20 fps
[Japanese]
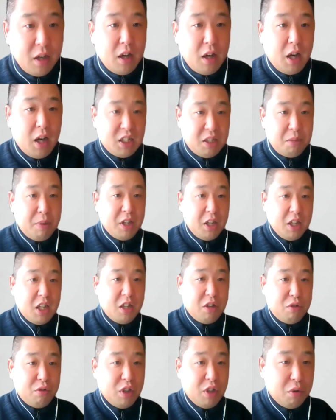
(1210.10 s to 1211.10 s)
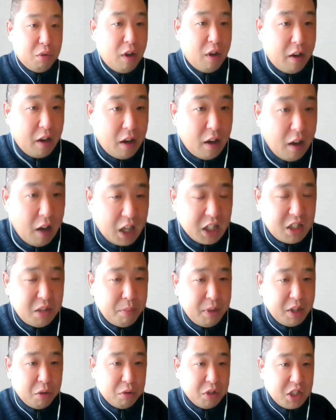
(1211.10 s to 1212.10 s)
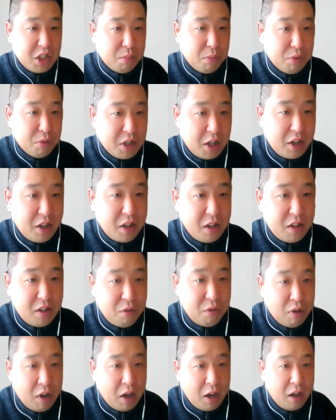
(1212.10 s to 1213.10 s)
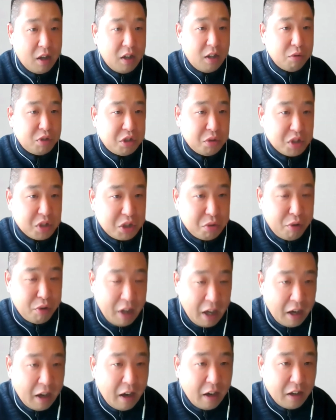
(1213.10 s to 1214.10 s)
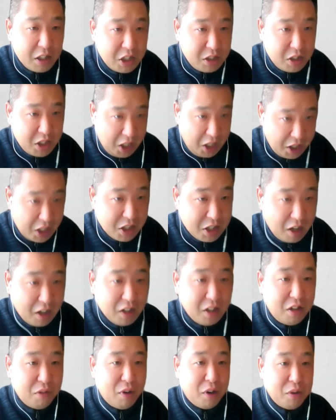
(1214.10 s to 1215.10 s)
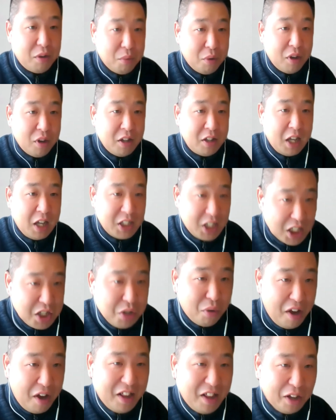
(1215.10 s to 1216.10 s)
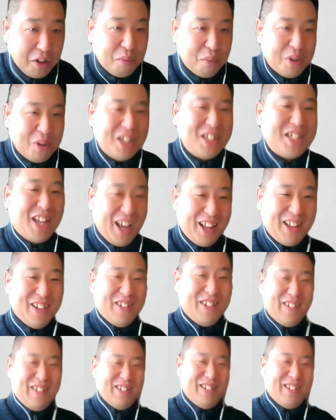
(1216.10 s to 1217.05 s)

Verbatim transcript: 初めて聞く人から初めての質問されるのが「うちの父親何歳ですか?」って言われるのなんじゃそれだと思うんですけど